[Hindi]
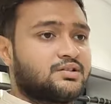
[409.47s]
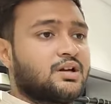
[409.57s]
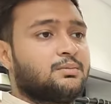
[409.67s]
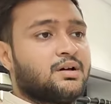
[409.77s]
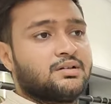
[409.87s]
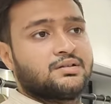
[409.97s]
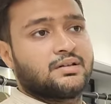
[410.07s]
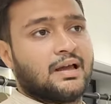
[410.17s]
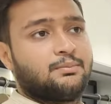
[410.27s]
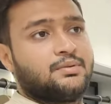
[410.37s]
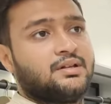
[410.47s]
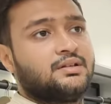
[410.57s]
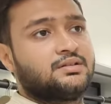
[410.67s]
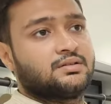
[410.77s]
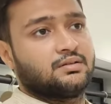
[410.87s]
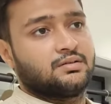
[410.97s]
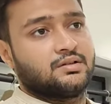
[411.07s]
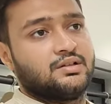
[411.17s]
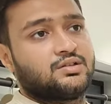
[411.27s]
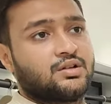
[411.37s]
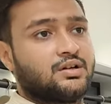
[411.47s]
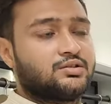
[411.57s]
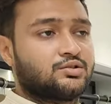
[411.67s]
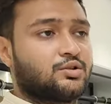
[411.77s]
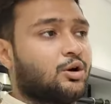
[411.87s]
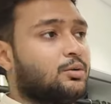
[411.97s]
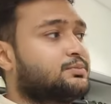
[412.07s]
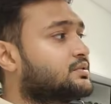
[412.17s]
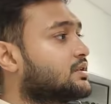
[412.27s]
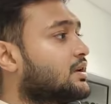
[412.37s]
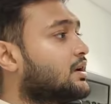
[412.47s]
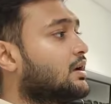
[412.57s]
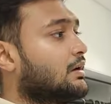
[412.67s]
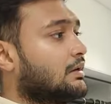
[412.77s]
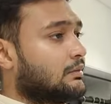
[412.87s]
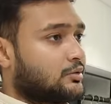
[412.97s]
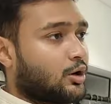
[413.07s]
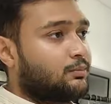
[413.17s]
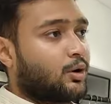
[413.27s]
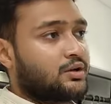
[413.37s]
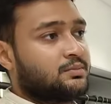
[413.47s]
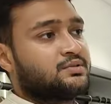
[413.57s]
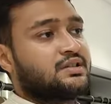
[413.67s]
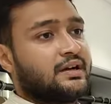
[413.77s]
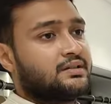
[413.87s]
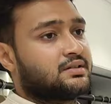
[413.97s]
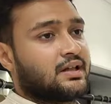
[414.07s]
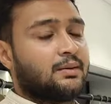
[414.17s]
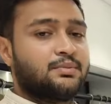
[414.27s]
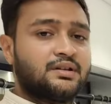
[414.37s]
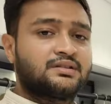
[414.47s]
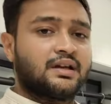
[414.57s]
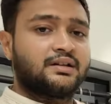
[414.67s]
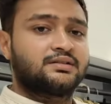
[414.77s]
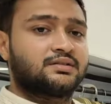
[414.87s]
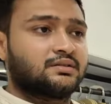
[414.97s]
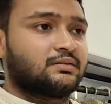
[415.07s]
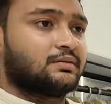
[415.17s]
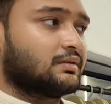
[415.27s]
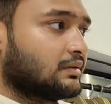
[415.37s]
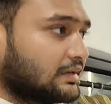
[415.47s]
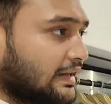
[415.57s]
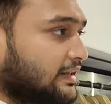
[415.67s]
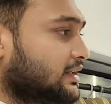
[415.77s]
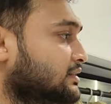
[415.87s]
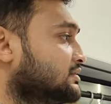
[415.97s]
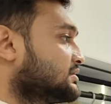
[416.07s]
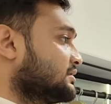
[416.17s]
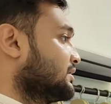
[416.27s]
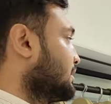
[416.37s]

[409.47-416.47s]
पजामाज कैपरीज टी शर्ट्स टॉप्स टॉप बॉटम सेट्स कैपरी सेट्स लेगिंग्स